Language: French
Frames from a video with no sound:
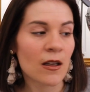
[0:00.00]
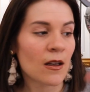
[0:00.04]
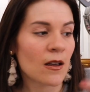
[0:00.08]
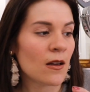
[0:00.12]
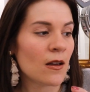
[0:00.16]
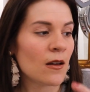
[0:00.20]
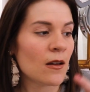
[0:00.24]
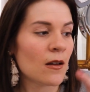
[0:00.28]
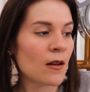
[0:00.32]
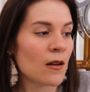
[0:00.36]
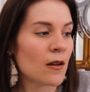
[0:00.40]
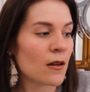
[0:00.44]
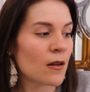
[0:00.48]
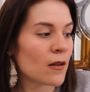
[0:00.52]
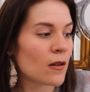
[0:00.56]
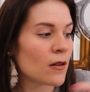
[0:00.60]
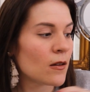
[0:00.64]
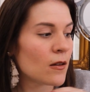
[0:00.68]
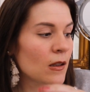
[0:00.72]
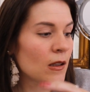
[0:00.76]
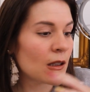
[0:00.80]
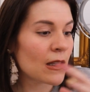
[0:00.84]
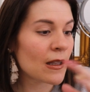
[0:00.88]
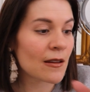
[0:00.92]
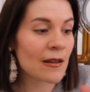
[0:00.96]

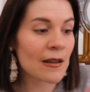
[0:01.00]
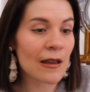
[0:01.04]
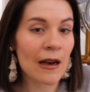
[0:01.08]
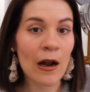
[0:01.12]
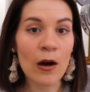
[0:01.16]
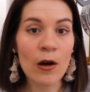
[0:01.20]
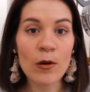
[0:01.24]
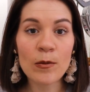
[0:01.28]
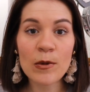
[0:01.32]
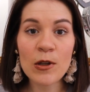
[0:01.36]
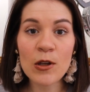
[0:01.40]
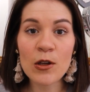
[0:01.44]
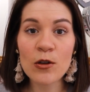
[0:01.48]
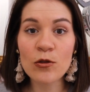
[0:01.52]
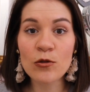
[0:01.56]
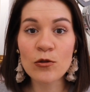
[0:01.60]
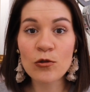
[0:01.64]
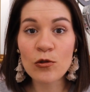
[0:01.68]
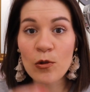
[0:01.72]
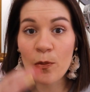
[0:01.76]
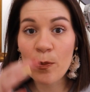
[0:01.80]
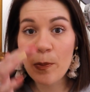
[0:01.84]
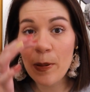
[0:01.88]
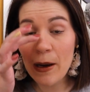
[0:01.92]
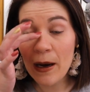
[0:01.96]
Euh, qui était là au milieu de
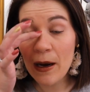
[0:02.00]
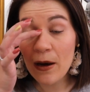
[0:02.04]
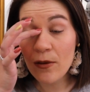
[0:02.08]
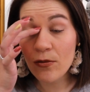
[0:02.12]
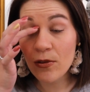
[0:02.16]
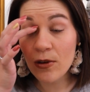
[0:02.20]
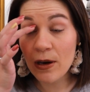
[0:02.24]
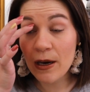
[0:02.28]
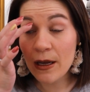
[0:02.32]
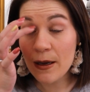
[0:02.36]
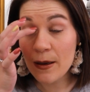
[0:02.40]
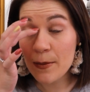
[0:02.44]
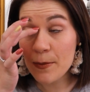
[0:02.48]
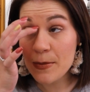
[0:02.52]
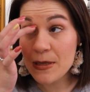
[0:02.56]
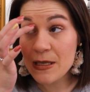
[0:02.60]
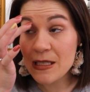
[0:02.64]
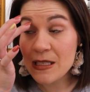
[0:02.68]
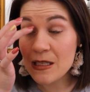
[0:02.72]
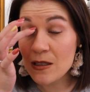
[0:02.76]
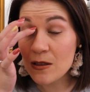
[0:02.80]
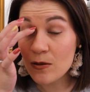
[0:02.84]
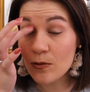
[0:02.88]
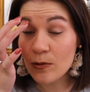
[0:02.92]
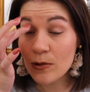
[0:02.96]
nulle part, voilà, mais
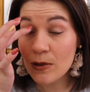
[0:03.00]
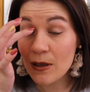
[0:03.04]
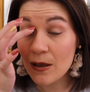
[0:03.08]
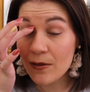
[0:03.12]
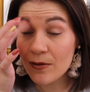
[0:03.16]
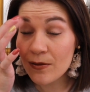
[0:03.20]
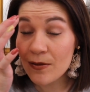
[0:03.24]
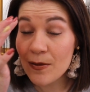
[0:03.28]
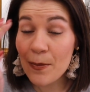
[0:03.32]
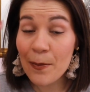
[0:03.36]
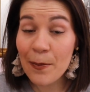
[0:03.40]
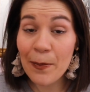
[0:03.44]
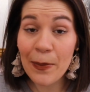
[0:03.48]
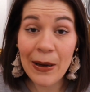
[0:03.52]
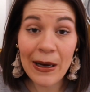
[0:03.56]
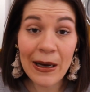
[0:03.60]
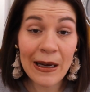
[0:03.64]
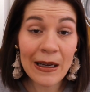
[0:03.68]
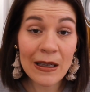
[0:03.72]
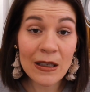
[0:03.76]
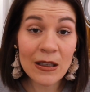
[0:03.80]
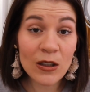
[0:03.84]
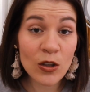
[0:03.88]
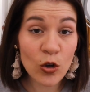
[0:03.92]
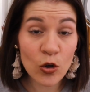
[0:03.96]
sinon il n'y avait
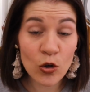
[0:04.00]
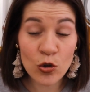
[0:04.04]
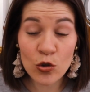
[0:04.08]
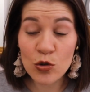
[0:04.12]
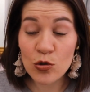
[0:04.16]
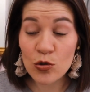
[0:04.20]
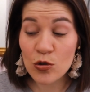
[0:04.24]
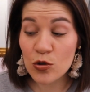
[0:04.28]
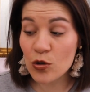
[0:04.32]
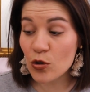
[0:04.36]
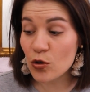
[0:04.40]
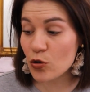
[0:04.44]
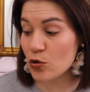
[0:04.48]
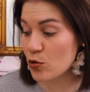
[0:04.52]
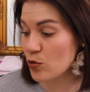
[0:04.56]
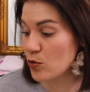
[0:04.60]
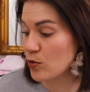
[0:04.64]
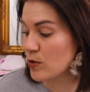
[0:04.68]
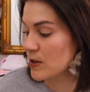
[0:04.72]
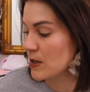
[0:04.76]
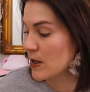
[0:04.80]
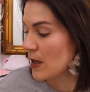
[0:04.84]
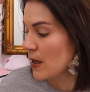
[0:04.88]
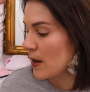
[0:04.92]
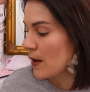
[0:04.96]
pas grand chose, grand
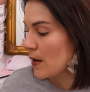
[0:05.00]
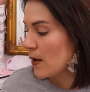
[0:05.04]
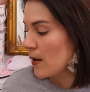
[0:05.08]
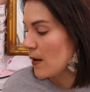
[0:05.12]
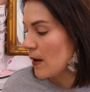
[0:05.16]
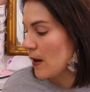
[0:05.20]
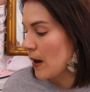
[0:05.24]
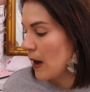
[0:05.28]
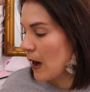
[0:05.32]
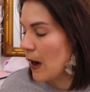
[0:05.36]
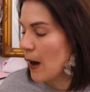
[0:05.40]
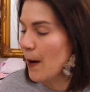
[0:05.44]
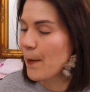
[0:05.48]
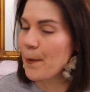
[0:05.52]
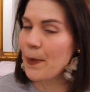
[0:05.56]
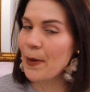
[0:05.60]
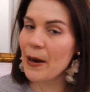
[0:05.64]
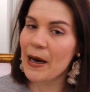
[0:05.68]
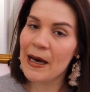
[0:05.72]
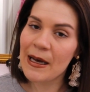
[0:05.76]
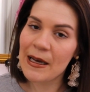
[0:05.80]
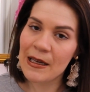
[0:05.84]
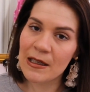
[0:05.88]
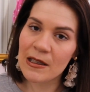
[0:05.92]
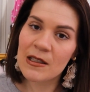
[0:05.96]
chose, à
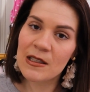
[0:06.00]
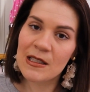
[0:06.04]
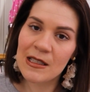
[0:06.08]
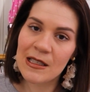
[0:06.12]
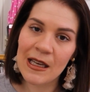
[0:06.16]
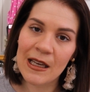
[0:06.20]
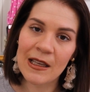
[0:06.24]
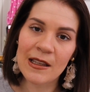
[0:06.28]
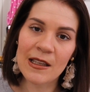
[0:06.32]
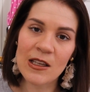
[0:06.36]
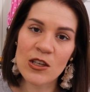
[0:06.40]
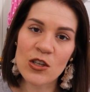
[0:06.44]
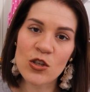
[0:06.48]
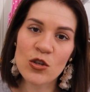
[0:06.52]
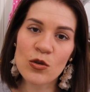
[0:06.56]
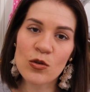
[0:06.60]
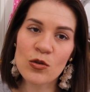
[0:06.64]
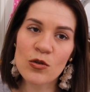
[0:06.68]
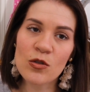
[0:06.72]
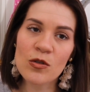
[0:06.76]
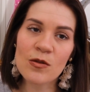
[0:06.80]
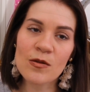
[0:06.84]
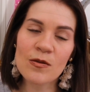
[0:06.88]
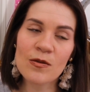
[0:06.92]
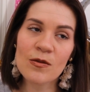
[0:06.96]
part certaines
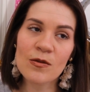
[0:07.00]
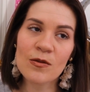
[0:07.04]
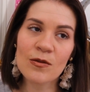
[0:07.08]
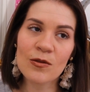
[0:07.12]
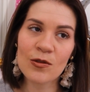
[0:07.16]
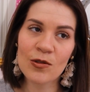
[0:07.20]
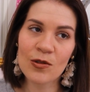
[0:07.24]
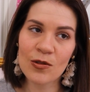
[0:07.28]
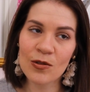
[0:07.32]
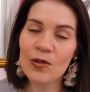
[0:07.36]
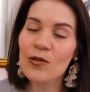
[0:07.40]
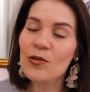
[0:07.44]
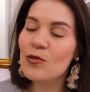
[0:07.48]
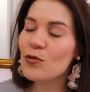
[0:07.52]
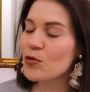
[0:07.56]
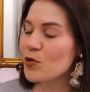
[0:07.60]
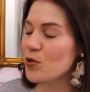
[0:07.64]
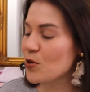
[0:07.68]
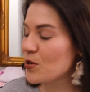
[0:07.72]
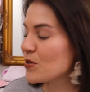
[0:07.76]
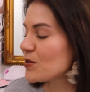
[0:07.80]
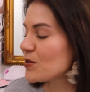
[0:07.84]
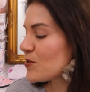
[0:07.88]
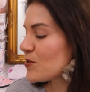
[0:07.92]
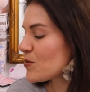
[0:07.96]
choses, que,
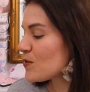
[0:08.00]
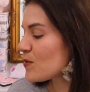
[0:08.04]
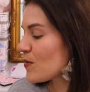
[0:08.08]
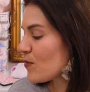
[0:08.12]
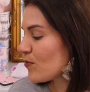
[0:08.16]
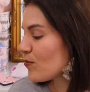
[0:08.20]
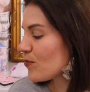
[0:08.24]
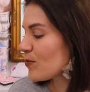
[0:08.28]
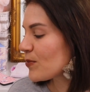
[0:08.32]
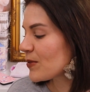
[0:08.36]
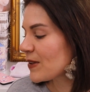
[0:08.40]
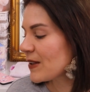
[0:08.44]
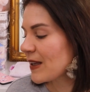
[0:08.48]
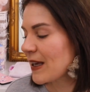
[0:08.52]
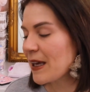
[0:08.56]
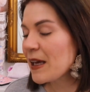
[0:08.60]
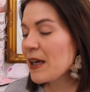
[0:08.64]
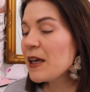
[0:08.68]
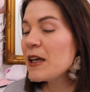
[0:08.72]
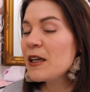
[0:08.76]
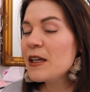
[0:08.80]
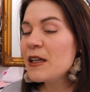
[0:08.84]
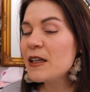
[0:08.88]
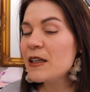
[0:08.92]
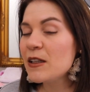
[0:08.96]
donc je vais vous montrer,
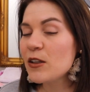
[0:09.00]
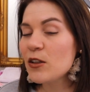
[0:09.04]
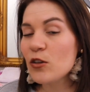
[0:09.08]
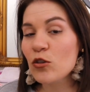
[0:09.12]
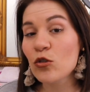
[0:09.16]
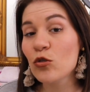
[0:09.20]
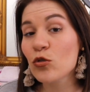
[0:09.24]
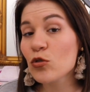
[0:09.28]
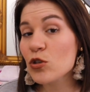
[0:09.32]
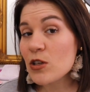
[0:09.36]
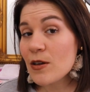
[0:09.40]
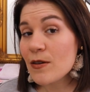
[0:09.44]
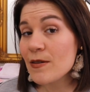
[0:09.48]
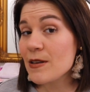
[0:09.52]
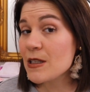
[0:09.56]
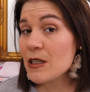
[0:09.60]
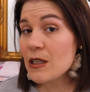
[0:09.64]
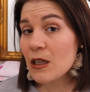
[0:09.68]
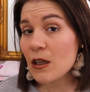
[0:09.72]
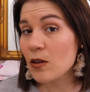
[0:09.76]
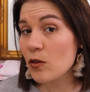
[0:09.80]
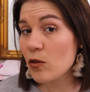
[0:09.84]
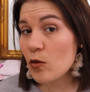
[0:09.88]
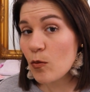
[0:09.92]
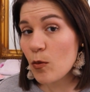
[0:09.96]
dont j'avais
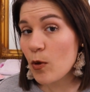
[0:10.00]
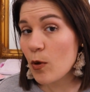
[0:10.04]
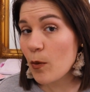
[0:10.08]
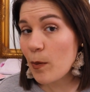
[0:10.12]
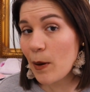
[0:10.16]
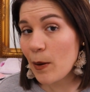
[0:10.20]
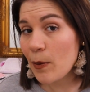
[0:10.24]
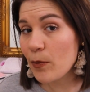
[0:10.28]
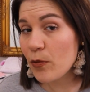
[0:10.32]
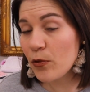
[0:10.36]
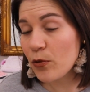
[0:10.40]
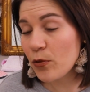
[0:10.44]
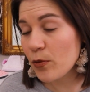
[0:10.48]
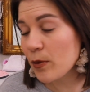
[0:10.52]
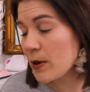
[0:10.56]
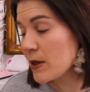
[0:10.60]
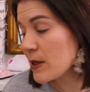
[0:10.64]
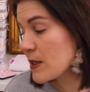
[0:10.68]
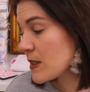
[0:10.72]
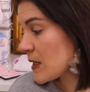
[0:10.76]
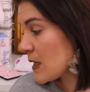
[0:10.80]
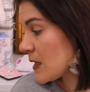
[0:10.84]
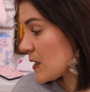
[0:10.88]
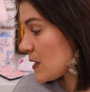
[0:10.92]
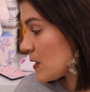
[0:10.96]
strictement pas
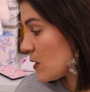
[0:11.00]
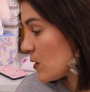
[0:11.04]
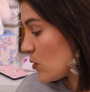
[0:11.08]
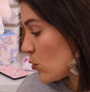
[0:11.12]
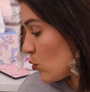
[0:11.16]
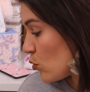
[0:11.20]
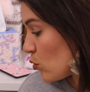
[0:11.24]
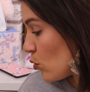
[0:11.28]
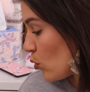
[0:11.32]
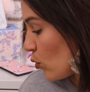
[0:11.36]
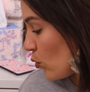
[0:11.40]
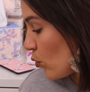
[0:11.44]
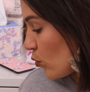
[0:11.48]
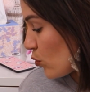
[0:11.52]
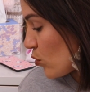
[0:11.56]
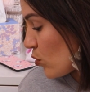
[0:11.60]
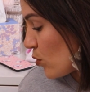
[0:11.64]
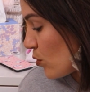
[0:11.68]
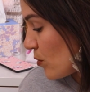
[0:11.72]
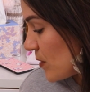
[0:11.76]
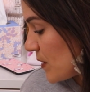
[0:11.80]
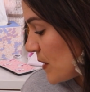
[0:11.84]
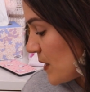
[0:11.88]
besoin, ça c'est sûr qu'on se le